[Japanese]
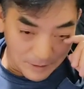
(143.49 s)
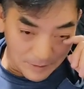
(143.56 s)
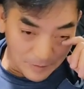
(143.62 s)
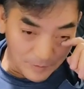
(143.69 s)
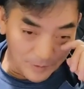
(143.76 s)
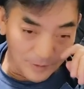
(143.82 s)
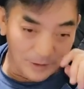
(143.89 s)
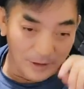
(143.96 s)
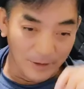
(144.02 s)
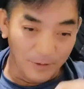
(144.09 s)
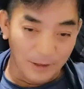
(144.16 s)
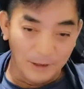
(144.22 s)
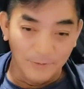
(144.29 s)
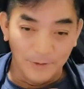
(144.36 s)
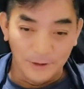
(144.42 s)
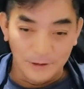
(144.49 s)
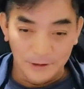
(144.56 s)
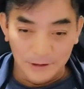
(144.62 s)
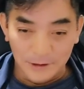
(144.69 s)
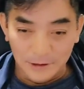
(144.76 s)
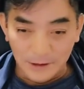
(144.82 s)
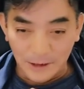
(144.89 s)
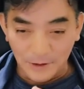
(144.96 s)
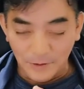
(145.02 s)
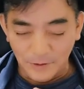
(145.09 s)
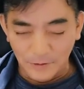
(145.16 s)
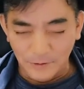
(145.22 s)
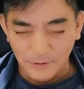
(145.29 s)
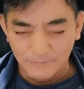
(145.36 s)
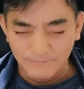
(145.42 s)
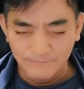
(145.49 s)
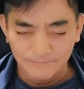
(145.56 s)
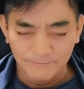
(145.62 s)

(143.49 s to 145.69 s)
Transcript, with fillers: 思ってはいます。あの、